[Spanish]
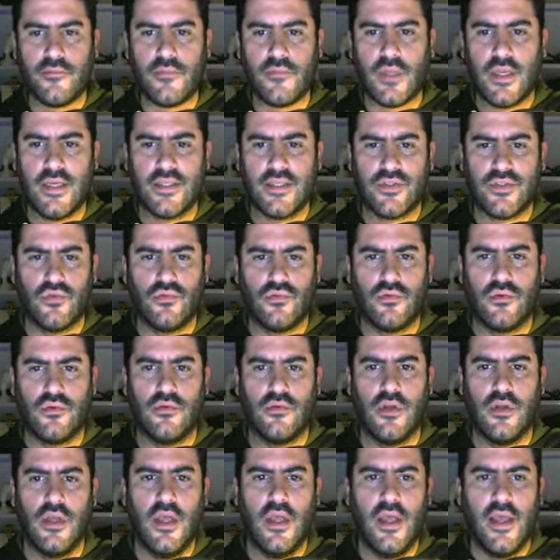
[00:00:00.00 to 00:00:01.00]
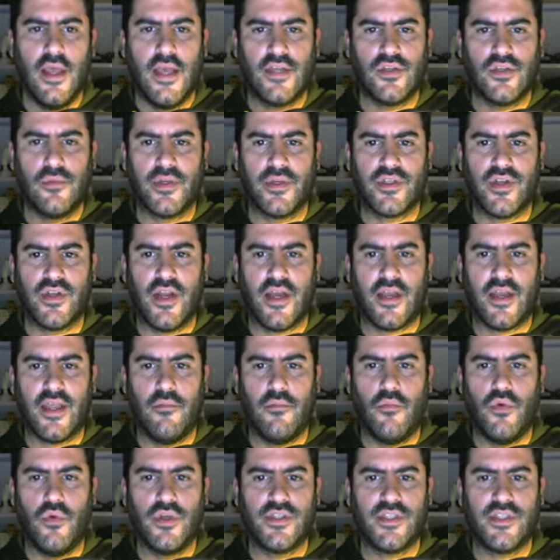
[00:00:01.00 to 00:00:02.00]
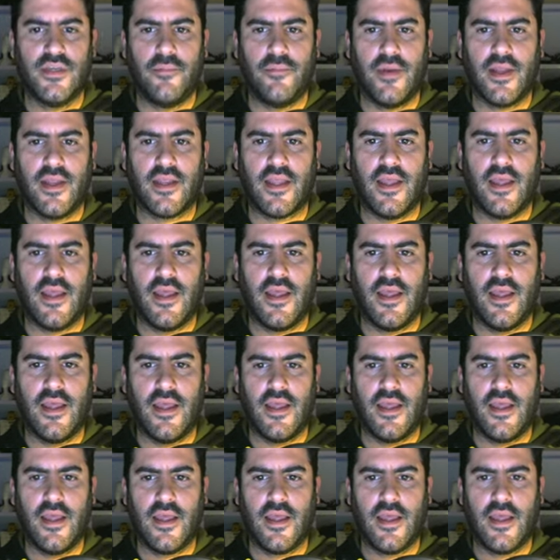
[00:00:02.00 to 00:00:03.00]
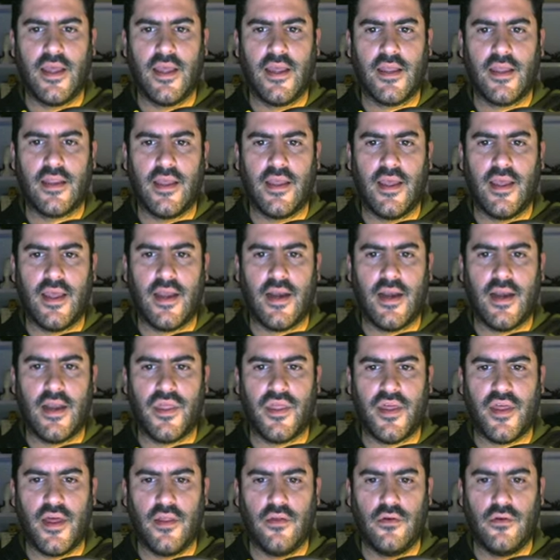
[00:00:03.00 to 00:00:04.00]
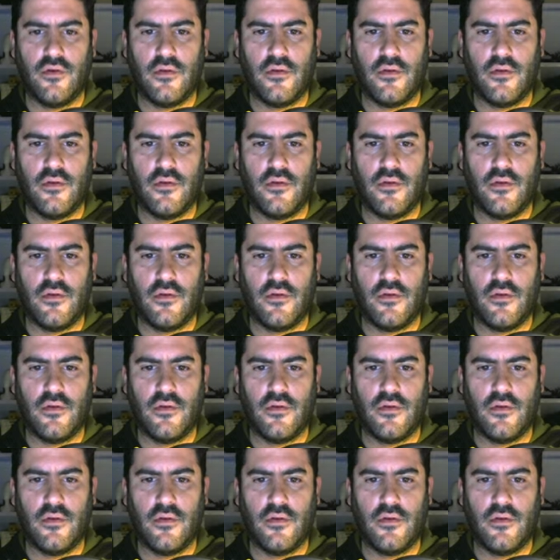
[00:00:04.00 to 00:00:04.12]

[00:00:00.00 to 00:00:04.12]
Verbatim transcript: Es un, es un, personaje muy simple que, que, he realizado.